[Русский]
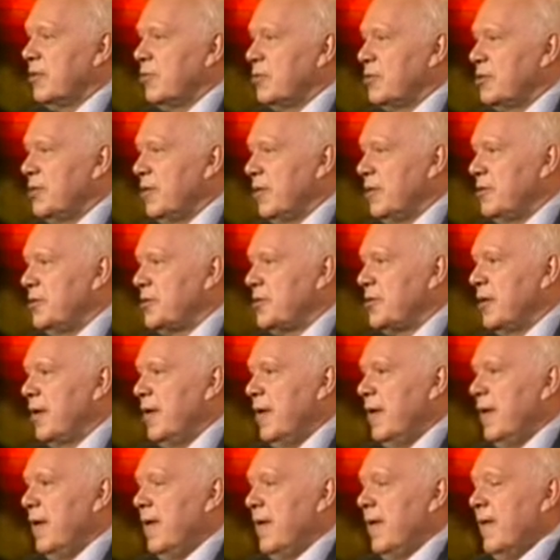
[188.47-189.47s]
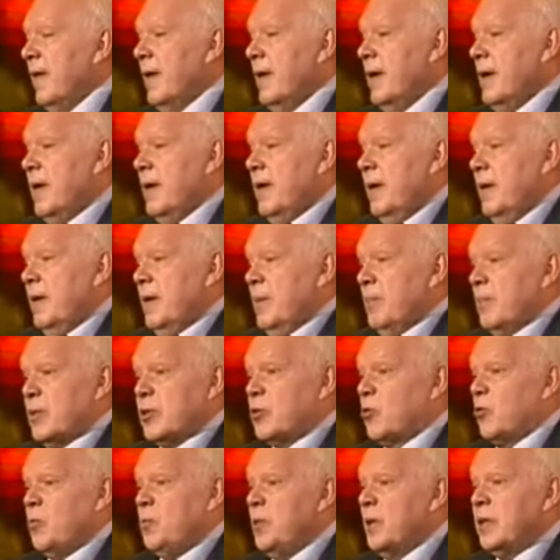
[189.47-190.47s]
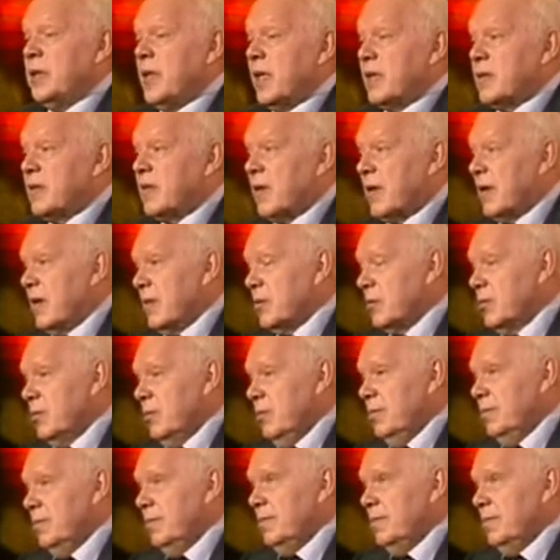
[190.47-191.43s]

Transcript: училище. Поступил я сразу,